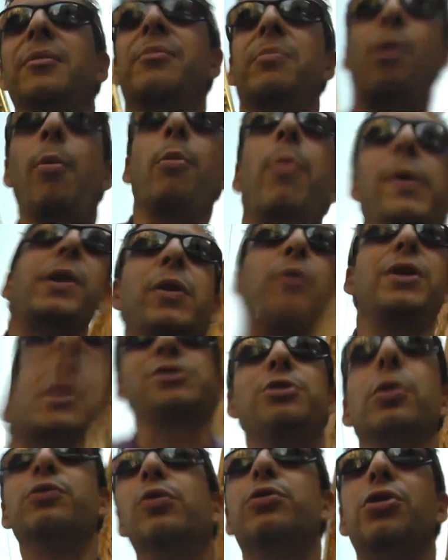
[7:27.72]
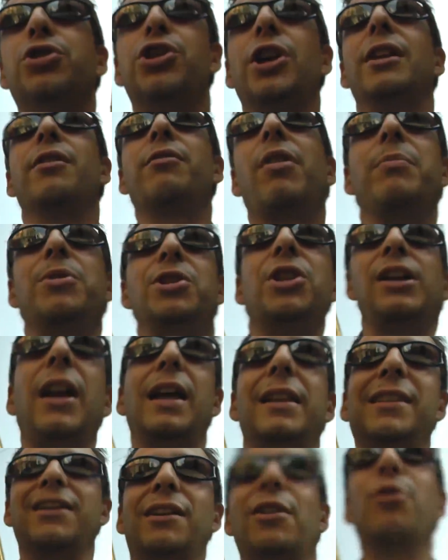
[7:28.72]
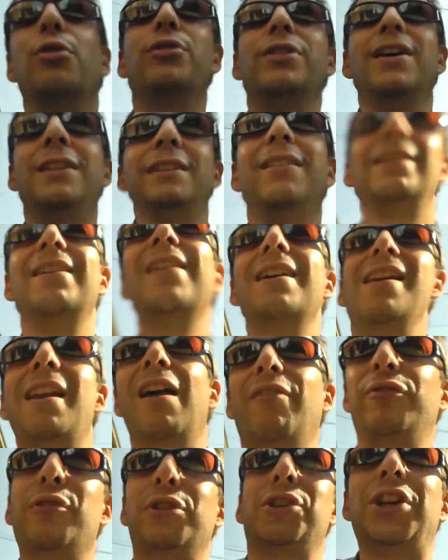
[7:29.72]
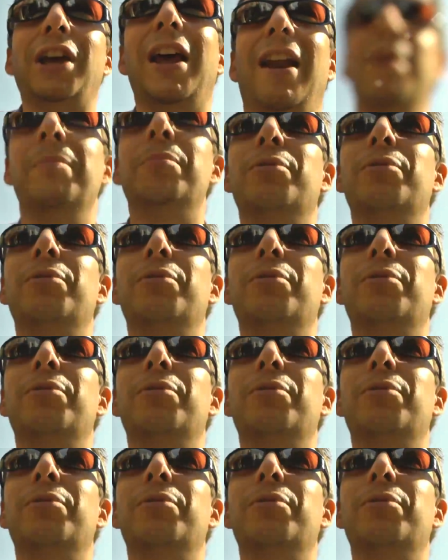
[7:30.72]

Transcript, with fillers: proprio per questo ho dovuto scegliere una bicicletta con la forcella